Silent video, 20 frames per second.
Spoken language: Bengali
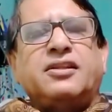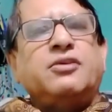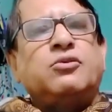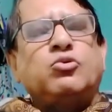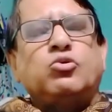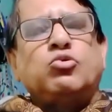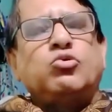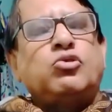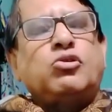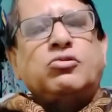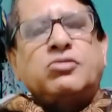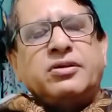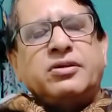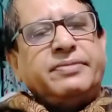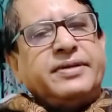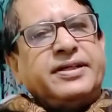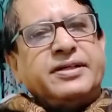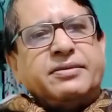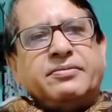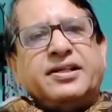দেখুন দু ধরনের
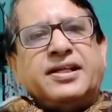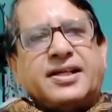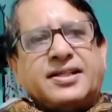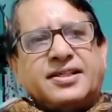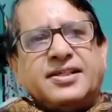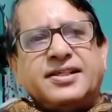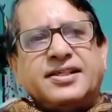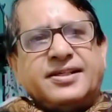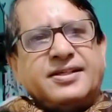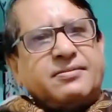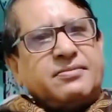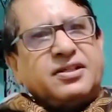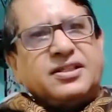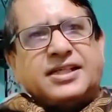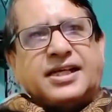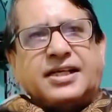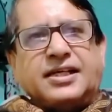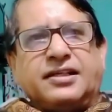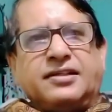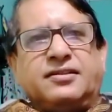ভিটামিন আছে এটা আমরা
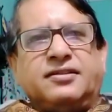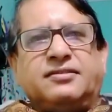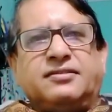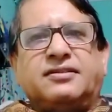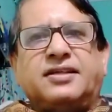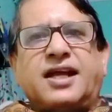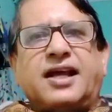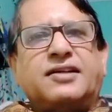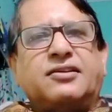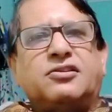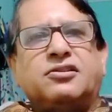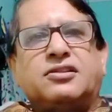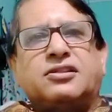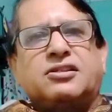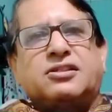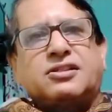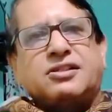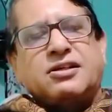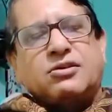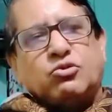জানি
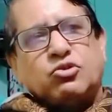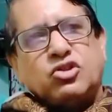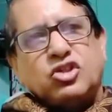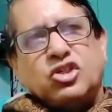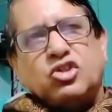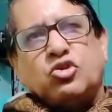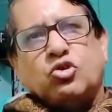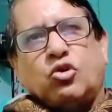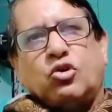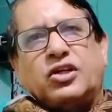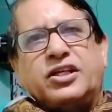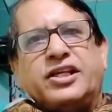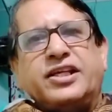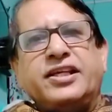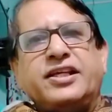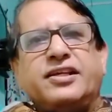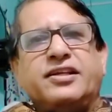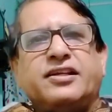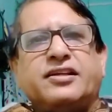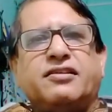একটা হচ্ছে জলে
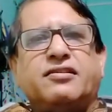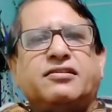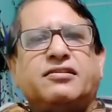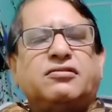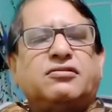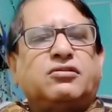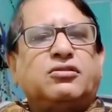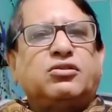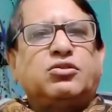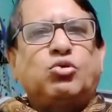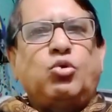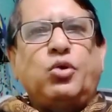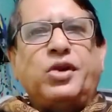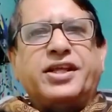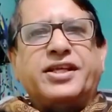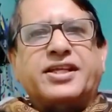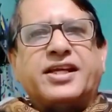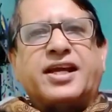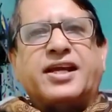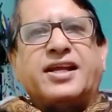
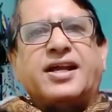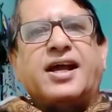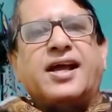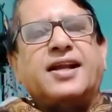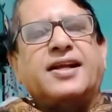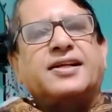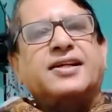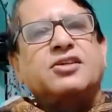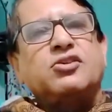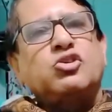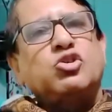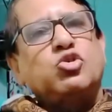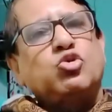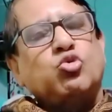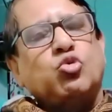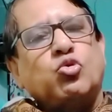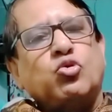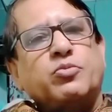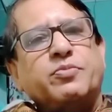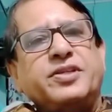গলে যায় আর একটা হচ্ছে
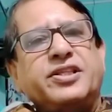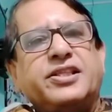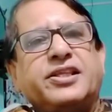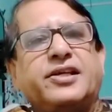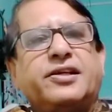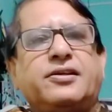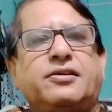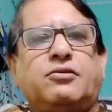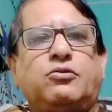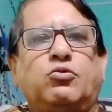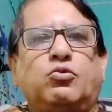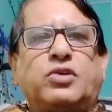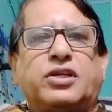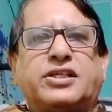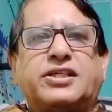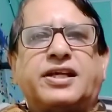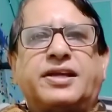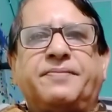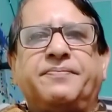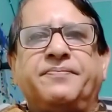চর্বিতে গলে
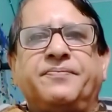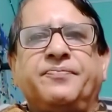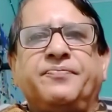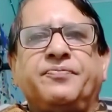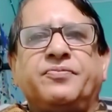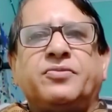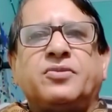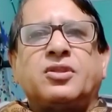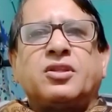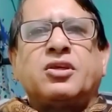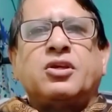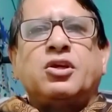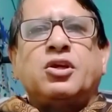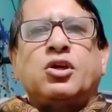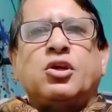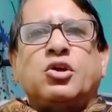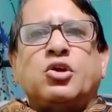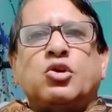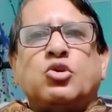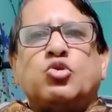যায়
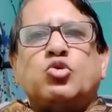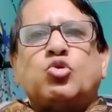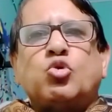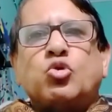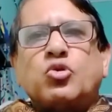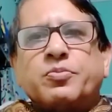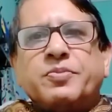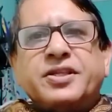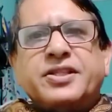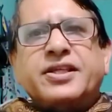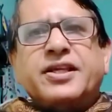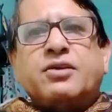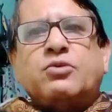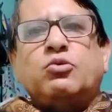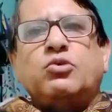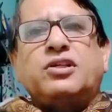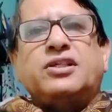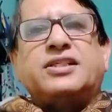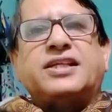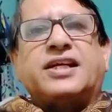চর্বিতে
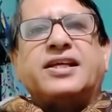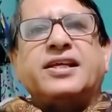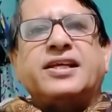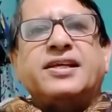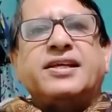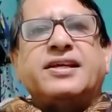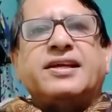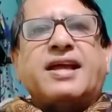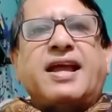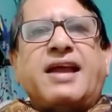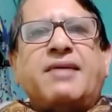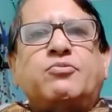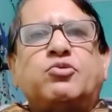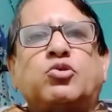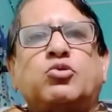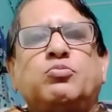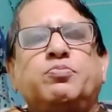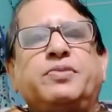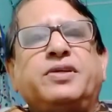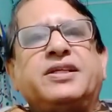গলে যায় এমন
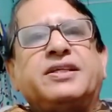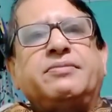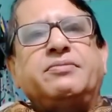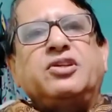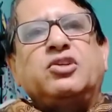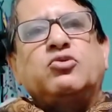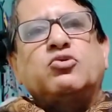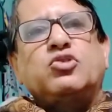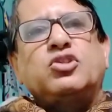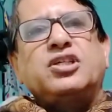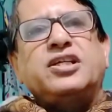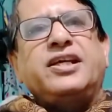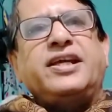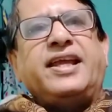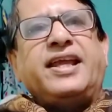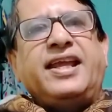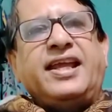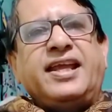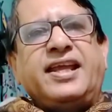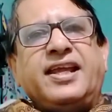ভিটামিন হচ্ছে
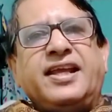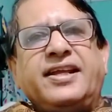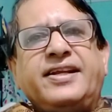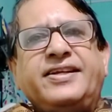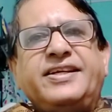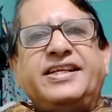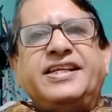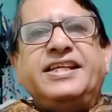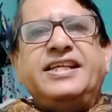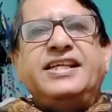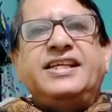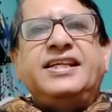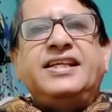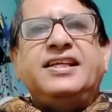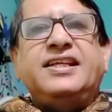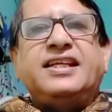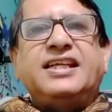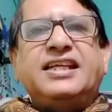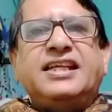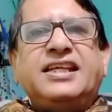এ ডি
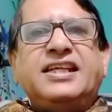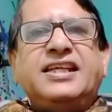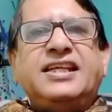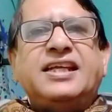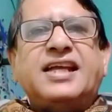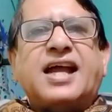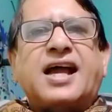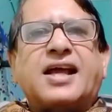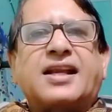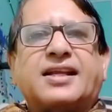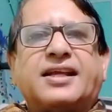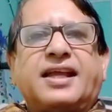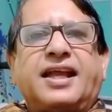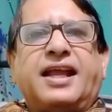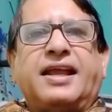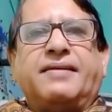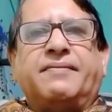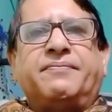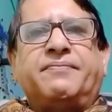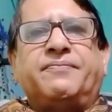ই আর
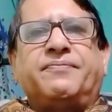কে